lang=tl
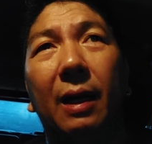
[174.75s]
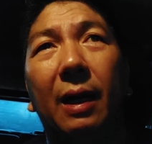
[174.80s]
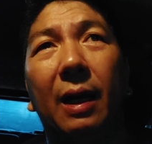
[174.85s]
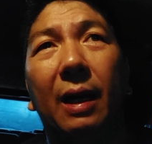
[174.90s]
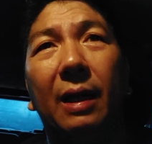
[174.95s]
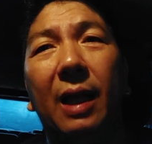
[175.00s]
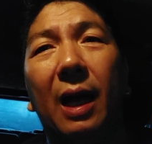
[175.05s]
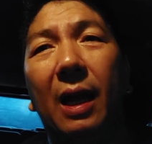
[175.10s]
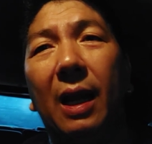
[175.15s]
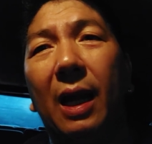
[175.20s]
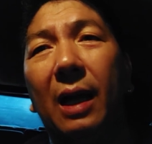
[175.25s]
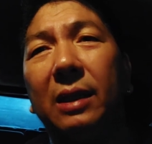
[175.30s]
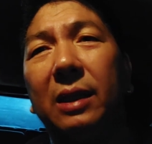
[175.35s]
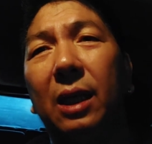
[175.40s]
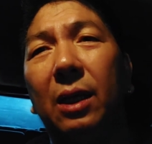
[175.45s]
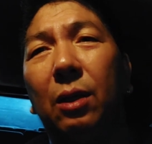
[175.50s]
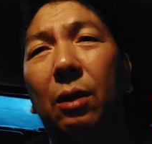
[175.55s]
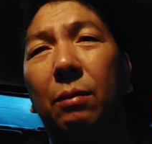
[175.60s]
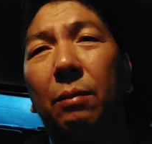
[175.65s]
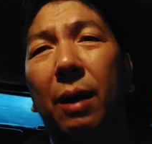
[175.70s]

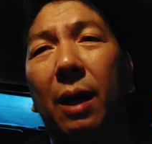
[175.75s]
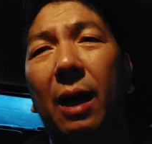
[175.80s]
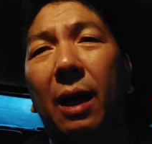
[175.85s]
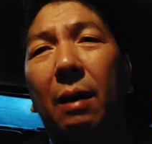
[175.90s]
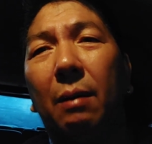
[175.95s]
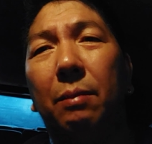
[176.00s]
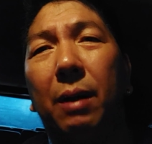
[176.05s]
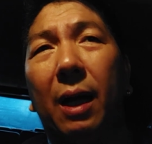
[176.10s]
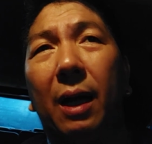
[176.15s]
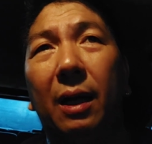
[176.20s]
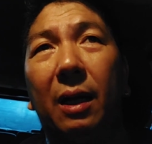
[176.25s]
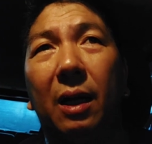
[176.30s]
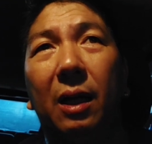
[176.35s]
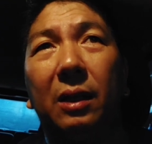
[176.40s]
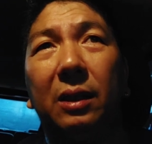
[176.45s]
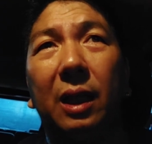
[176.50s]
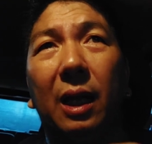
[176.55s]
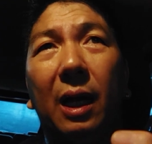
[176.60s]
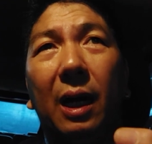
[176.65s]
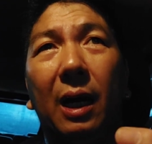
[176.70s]
Kadalasan yun mga
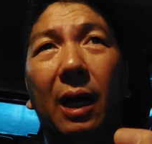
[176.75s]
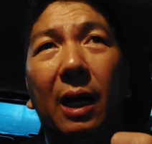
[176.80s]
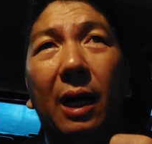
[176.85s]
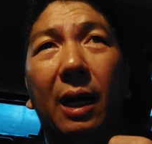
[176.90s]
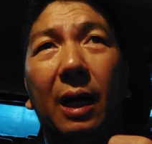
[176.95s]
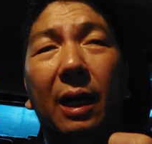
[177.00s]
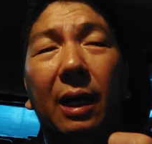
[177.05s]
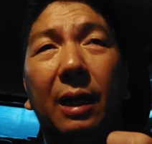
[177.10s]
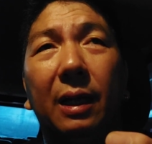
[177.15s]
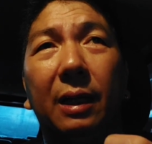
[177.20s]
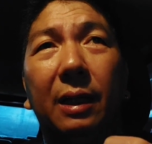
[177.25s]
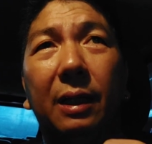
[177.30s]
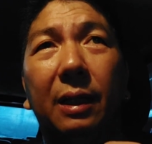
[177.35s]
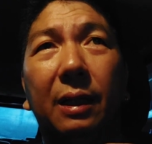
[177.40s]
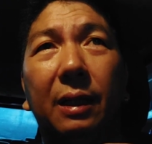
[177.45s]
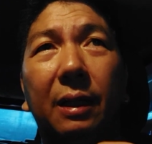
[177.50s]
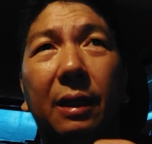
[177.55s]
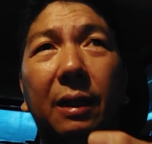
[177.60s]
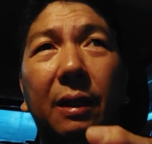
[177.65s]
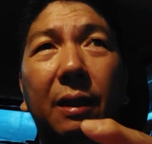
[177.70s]
kabloggers vloggers ah... Uh,
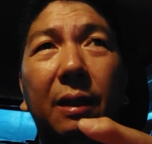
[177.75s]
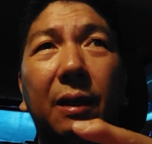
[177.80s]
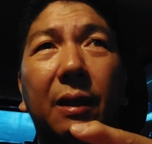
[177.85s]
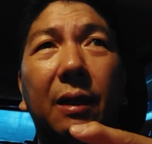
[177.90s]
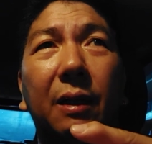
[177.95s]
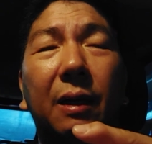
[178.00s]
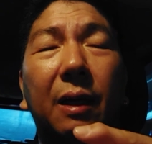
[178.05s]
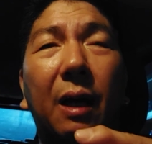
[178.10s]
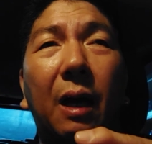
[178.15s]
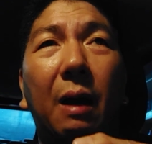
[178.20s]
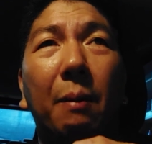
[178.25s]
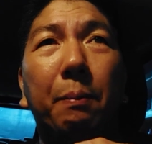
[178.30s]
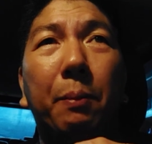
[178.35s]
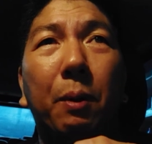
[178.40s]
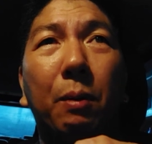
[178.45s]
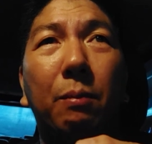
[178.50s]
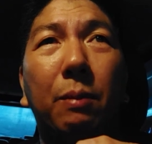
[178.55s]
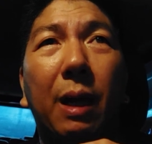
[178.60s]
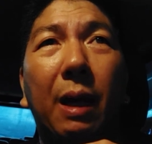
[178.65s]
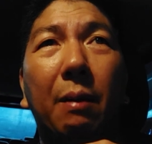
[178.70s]
ang
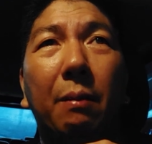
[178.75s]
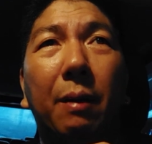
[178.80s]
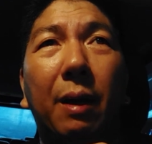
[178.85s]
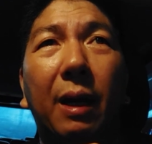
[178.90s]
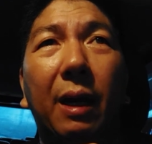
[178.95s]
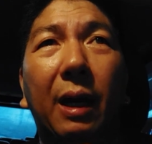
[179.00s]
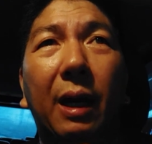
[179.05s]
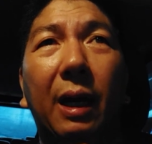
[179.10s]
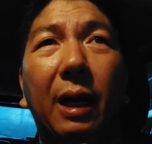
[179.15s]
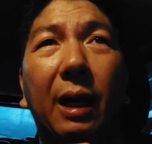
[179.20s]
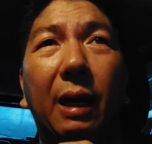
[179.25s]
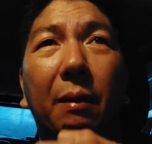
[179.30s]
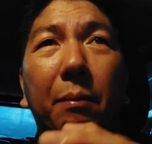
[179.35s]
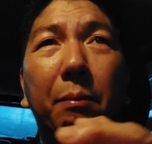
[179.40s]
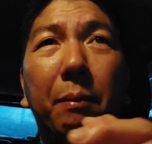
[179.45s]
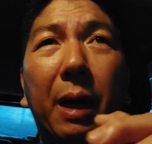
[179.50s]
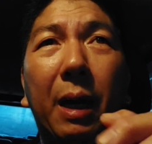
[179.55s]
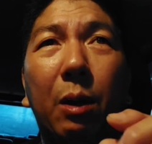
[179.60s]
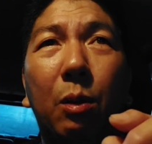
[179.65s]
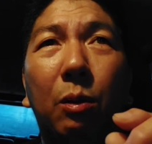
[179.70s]
problema, eh,
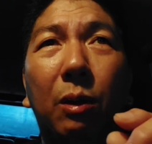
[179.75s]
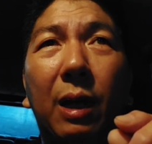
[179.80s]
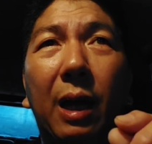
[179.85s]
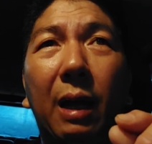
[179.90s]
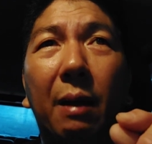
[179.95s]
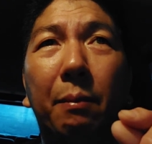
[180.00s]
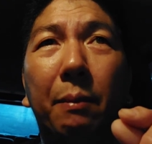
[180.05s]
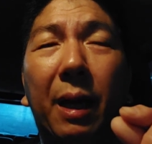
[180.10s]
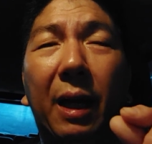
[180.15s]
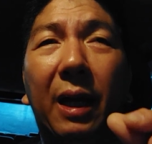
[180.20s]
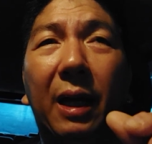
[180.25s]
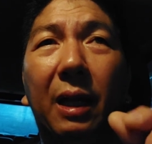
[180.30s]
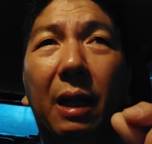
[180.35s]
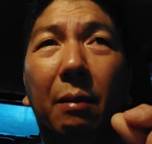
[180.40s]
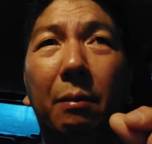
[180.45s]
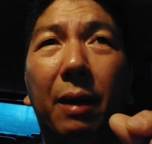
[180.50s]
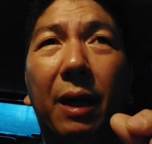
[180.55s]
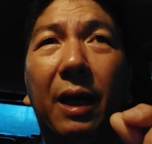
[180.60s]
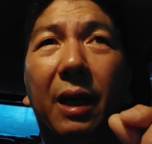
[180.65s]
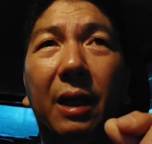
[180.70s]
meron lang
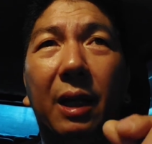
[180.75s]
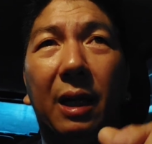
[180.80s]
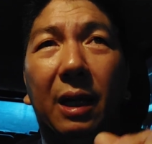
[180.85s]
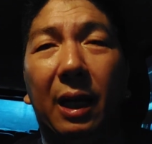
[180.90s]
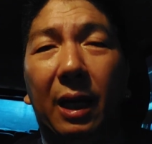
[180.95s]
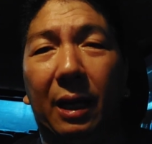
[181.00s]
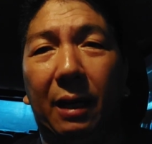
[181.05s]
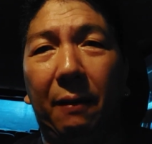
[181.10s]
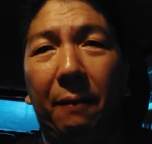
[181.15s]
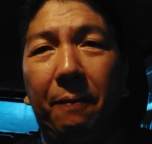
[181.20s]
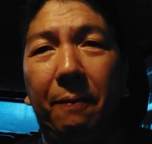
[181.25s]
mahinang-mahinang leak.